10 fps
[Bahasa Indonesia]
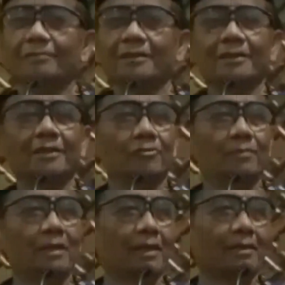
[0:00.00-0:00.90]

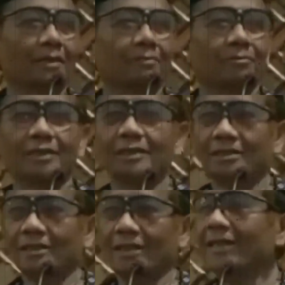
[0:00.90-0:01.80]
kehidupan partai politik
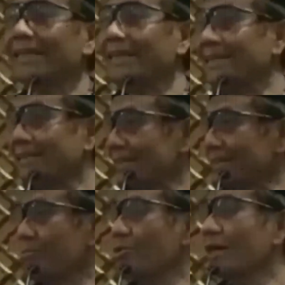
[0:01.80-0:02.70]
sekarang ini
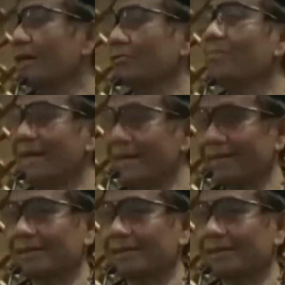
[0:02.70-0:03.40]
rasanya Bung Karno benar.